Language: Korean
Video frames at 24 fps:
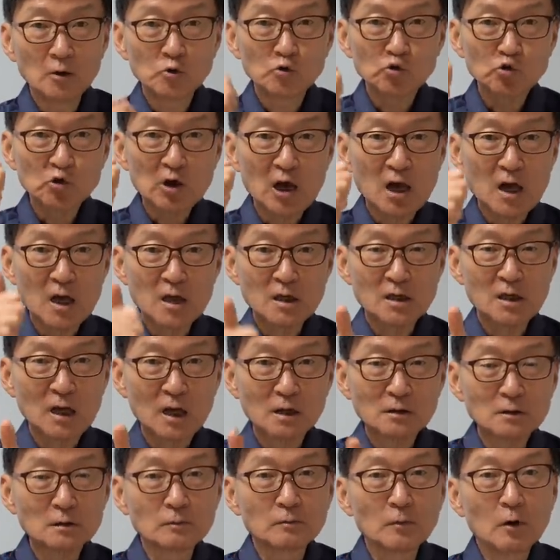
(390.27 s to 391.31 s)

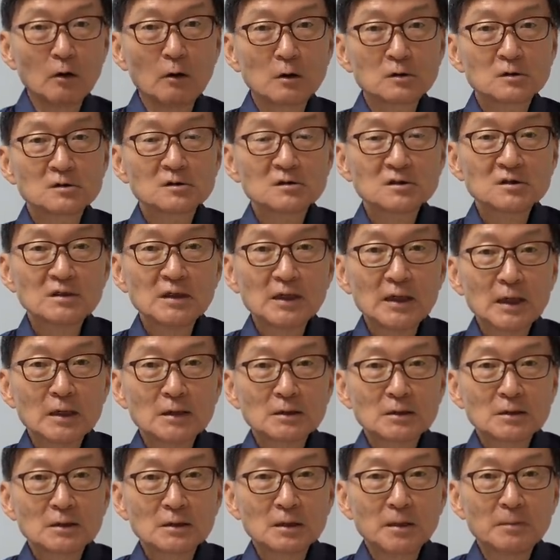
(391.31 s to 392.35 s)
차이나는 어떻게
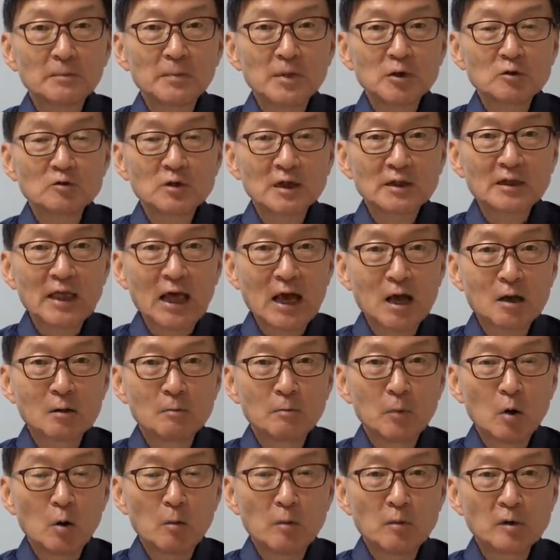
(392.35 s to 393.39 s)
그 미국의
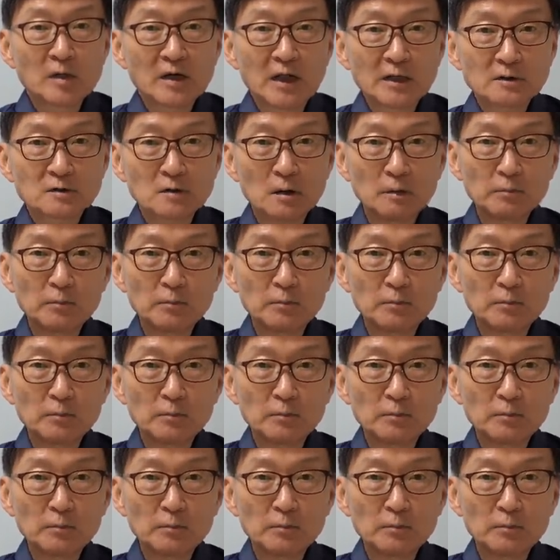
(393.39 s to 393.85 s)
대응 보복을 해서